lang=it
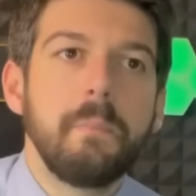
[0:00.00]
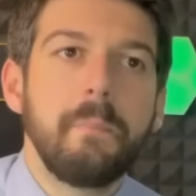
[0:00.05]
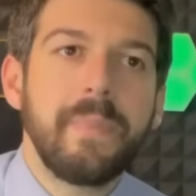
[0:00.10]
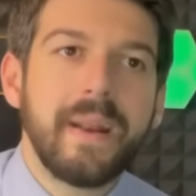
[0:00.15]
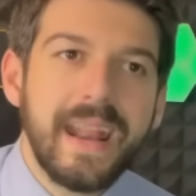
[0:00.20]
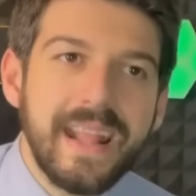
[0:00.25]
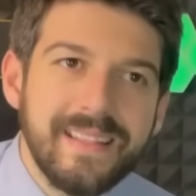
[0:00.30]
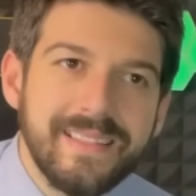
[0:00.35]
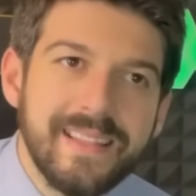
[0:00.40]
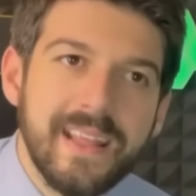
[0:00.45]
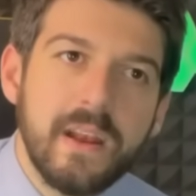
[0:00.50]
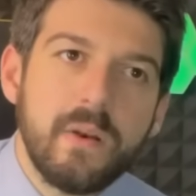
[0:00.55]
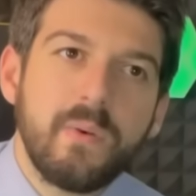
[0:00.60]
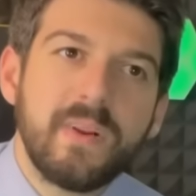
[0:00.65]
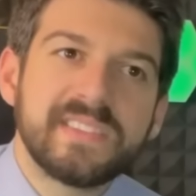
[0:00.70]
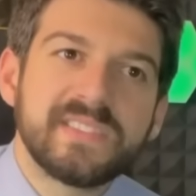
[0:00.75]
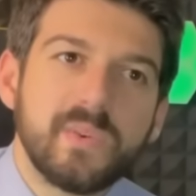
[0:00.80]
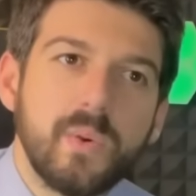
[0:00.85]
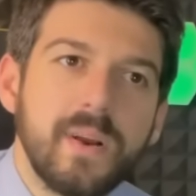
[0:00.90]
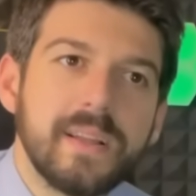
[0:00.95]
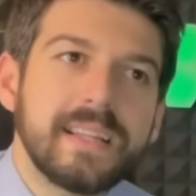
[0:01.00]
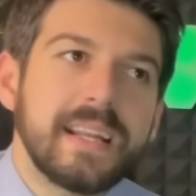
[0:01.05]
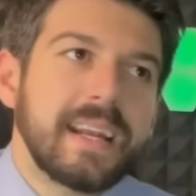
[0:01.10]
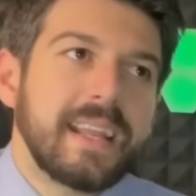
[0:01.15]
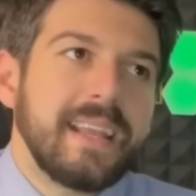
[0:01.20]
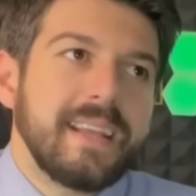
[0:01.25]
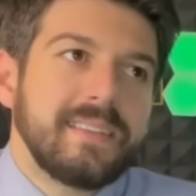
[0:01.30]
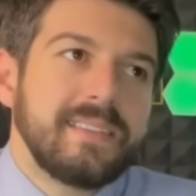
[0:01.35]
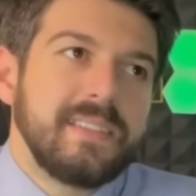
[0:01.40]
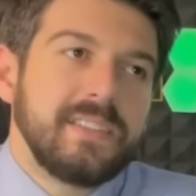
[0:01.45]
prendere una squadra
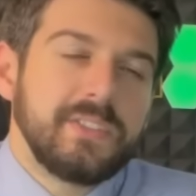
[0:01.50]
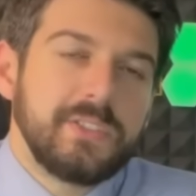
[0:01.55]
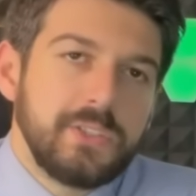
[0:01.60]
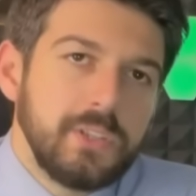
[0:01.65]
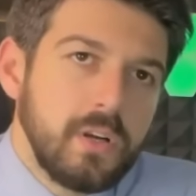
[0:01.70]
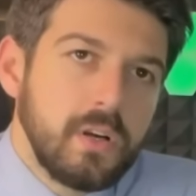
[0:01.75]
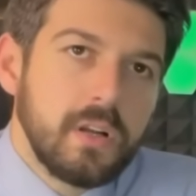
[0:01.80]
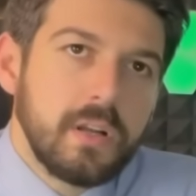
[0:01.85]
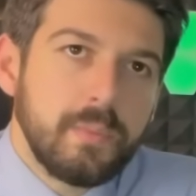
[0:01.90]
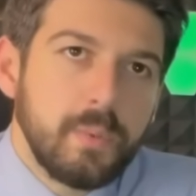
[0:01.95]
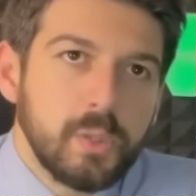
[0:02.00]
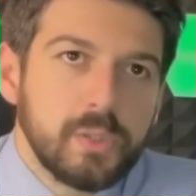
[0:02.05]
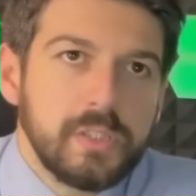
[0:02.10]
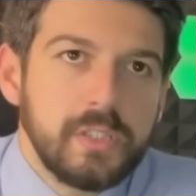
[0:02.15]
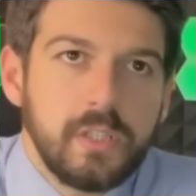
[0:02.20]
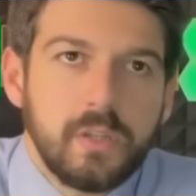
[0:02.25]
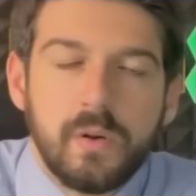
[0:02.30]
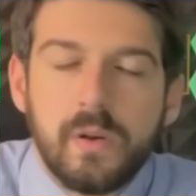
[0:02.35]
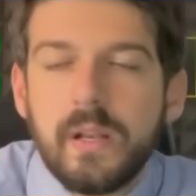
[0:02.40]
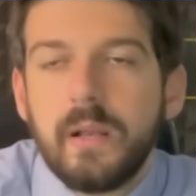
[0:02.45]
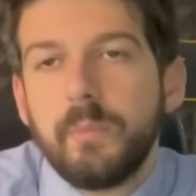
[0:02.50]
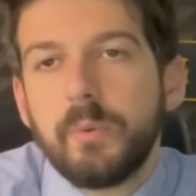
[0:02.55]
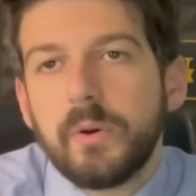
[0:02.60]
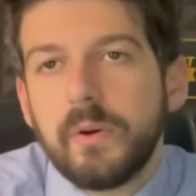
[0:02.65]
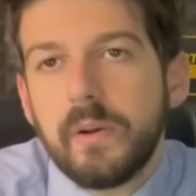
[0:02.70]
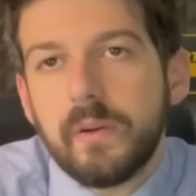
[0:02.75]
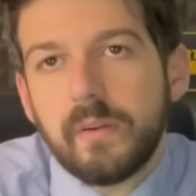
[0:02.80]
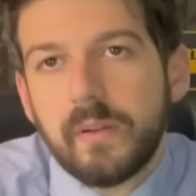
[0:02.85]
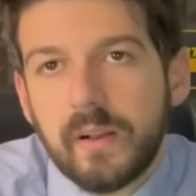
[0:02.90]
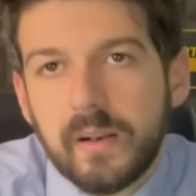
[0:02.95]
che, attenzione, molti dicono il Napoli
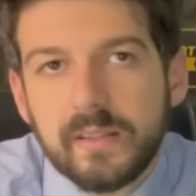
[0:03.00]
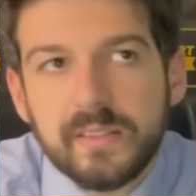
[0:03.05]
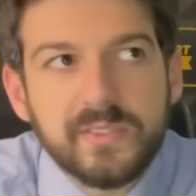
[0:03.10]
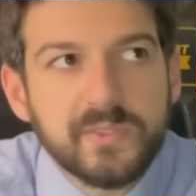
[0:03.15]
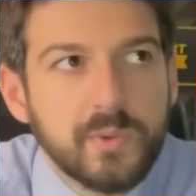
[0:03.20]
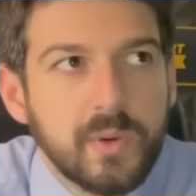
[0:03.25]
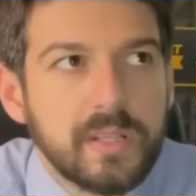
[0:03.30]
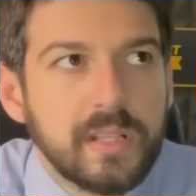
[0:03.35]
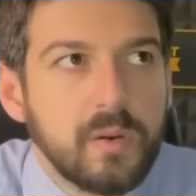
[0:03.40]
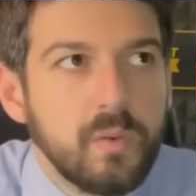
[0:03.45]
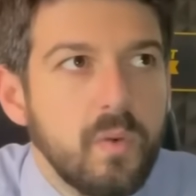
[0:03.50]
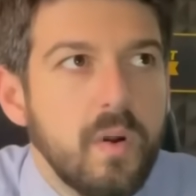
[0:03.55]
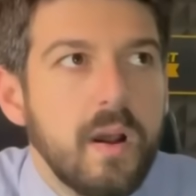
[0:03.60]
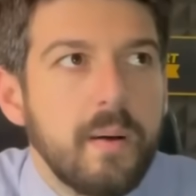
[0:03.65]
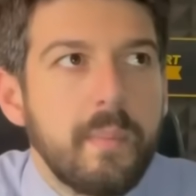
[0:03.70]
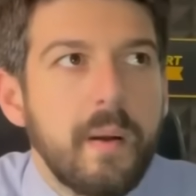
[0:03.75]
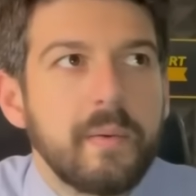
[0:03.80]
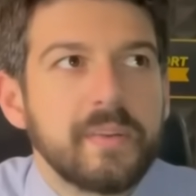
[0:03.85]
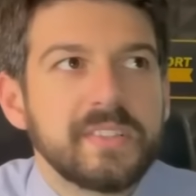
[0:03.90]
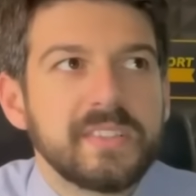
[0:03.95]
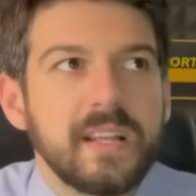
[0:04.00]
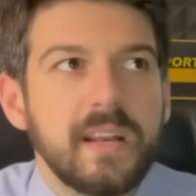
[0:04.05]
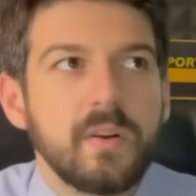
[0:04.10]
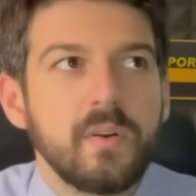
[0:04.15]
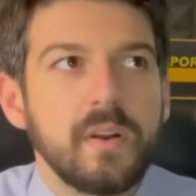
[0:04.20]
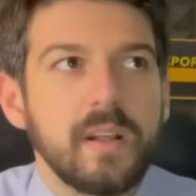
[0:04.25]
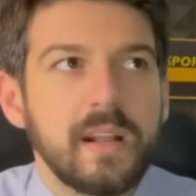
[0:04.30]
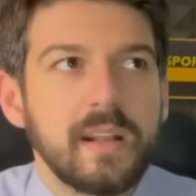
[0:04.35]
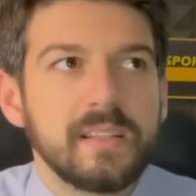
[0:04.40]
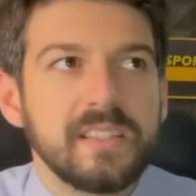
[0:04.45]
non è una grande squadra, lui ama stare
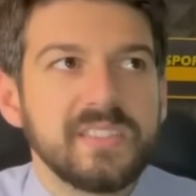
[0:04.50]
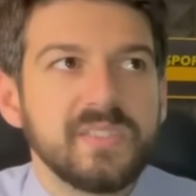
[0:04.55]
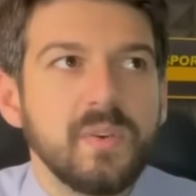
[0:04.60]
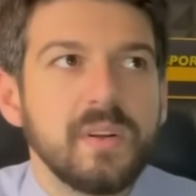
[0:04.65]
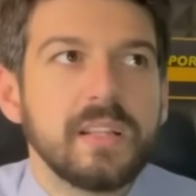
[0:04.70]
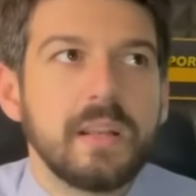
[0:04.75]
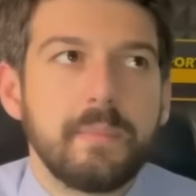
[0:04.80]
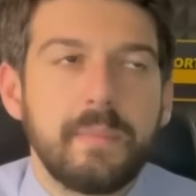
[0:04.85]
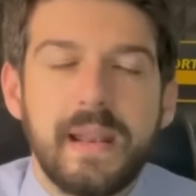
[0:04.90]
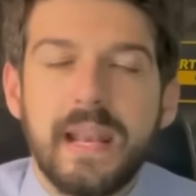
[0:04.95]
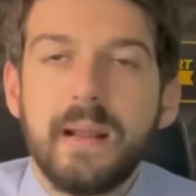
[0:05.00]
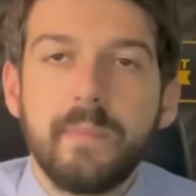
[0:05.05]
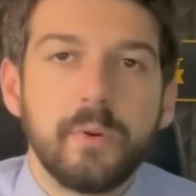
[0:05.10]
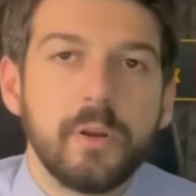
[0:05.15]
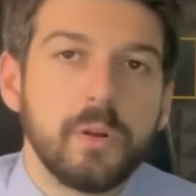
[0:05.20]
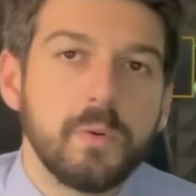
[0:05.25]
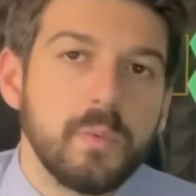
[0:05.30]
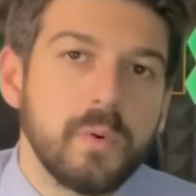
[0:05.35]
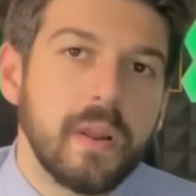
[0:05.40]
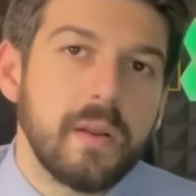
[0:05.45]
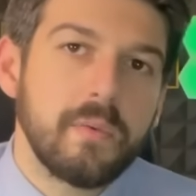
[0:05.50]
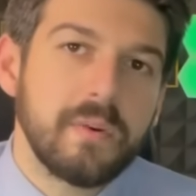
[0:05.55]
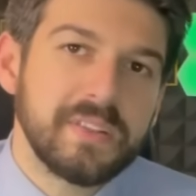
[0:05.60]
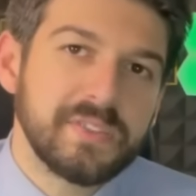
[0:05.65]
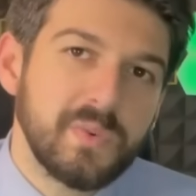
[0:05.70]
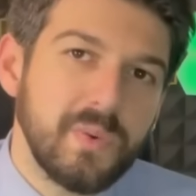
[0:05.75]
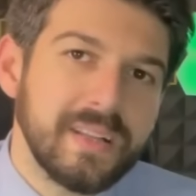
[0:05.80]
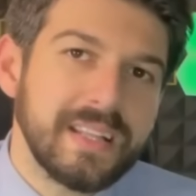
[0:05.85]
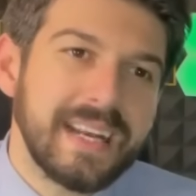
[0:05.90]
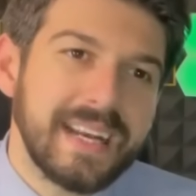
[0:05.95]
con le grandi squadre, ma il Napoli comunque è una
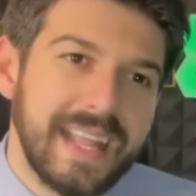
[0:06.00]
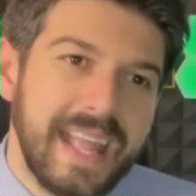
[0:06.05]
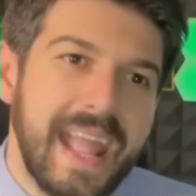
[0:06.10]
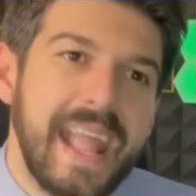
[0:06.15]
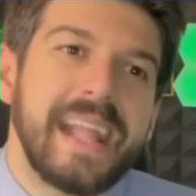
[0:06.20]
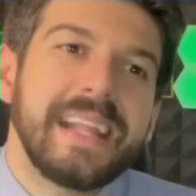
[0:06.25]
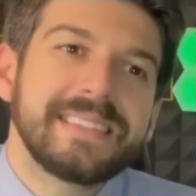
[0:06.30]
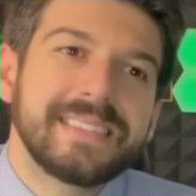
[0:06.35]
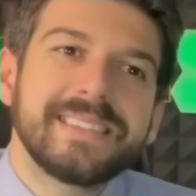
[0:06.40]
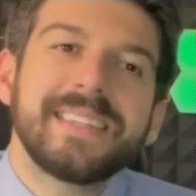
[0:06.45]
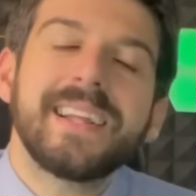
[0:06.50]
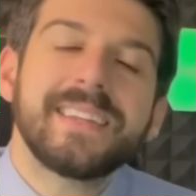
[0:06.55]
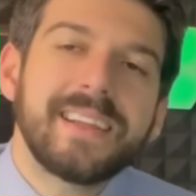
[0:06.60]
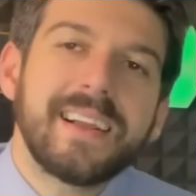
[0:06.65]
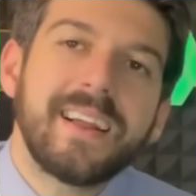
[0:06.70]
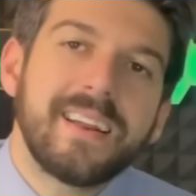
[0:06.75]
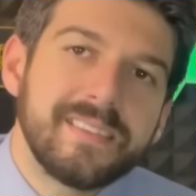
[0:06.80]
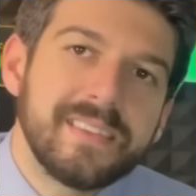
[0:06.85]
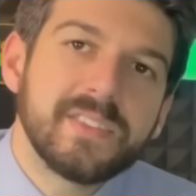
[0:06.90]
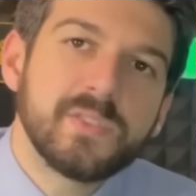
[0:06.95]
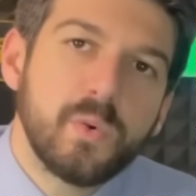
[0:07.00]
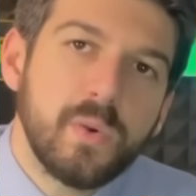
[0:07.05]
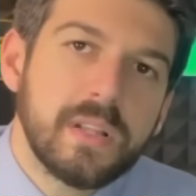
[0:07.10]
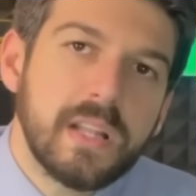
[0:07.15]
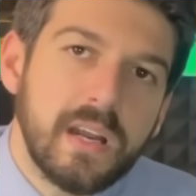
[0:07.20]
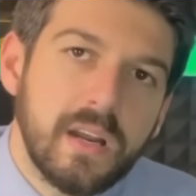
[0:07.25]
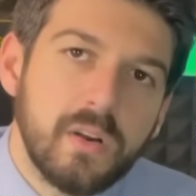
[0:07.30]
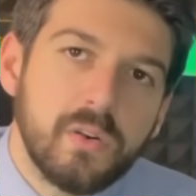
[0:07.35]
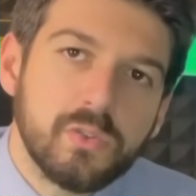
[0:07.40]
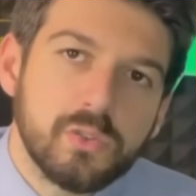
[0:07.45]
squadra che è stata grande
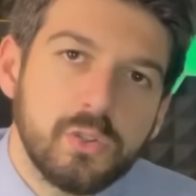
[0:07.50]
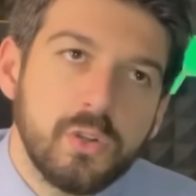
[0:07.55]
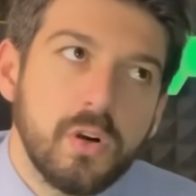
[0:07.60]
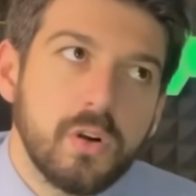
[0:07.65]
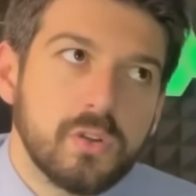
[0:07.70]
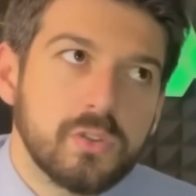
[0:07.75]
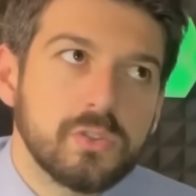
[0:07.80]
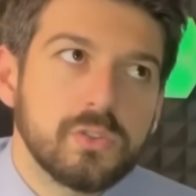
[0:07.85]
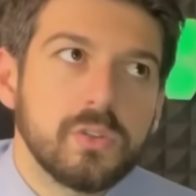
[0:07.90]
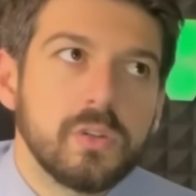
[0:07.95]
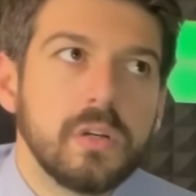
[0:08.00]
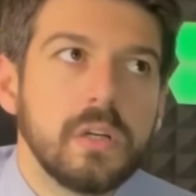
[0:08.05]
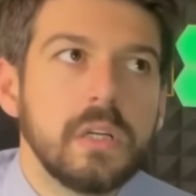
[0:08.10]
squadra l'anno scorso